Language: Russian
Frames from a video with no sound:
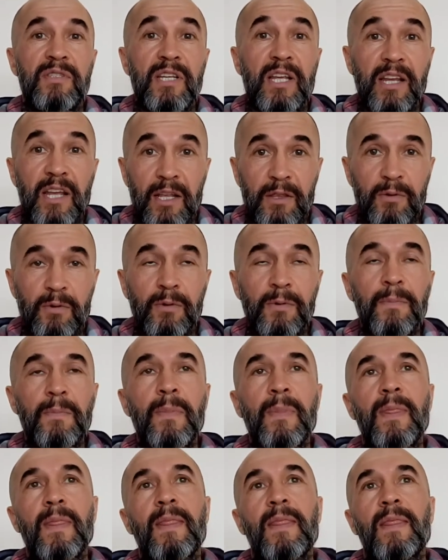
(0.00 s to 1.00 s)
зарядку,
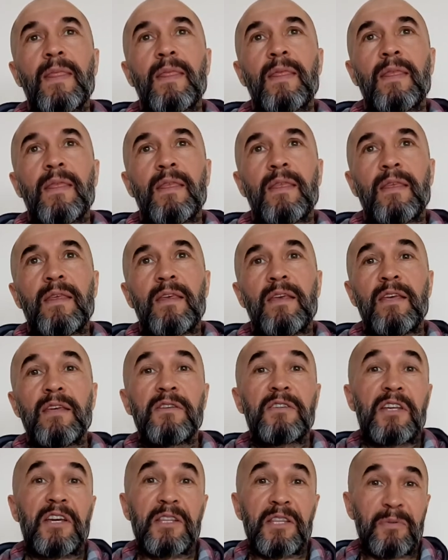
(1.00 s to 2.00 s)
и
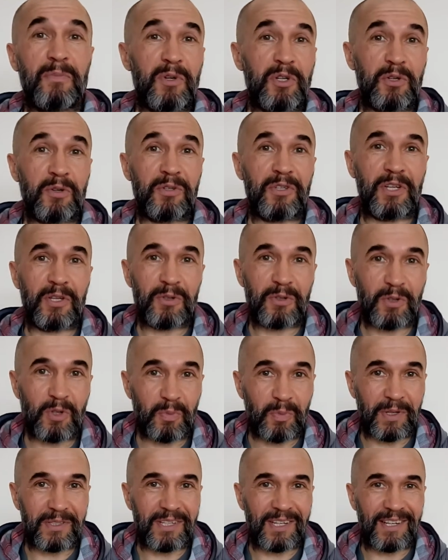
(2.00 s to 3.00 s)
за это бы еще денежку
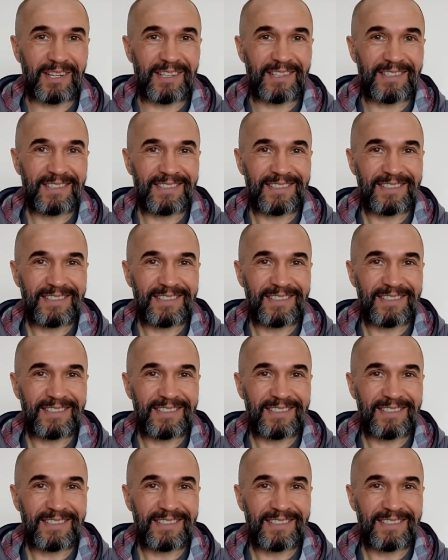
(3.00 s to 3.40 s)
платили.